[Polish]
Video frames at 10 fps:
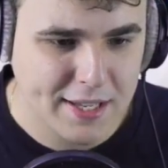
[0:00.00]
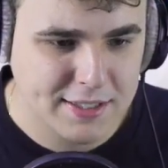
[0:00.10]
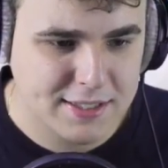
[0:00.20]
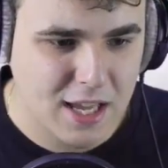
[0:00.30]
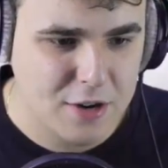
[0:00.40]

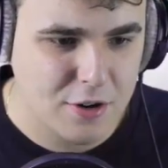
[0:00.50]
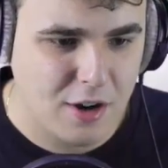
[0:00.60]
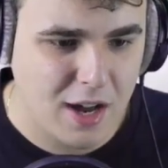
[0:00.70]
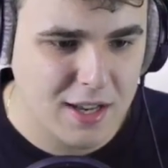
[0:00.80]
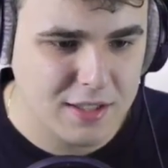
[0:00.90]
Ej,
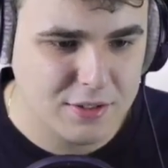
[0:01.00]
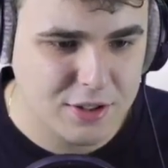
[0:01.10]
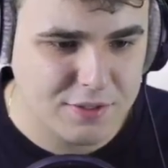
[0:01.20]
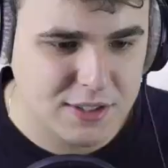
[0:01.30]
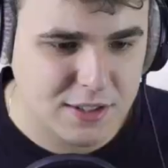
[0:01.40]
serio, ale no
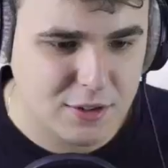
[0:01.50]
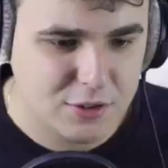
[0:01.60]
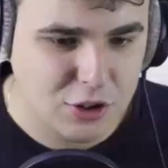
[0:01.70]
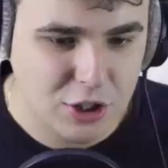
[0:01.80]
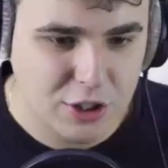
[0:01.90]
nie widzę go.
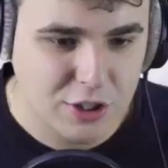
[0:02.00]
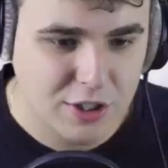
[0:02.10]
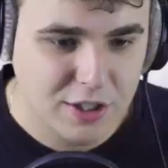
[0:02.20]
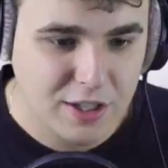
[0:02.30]
Ty,